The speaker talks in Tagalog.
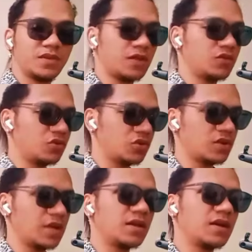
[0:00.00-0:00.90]
Nandun
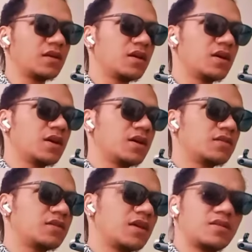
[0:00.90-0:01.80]
yun, I think,
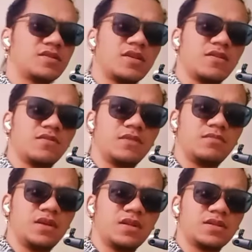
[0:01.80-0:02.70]
37
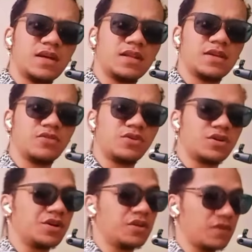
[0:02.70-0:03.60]
minutes ata yun or
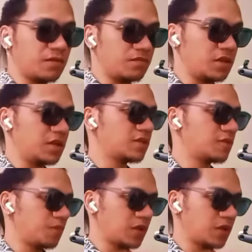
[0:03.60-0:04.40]
35 minutes.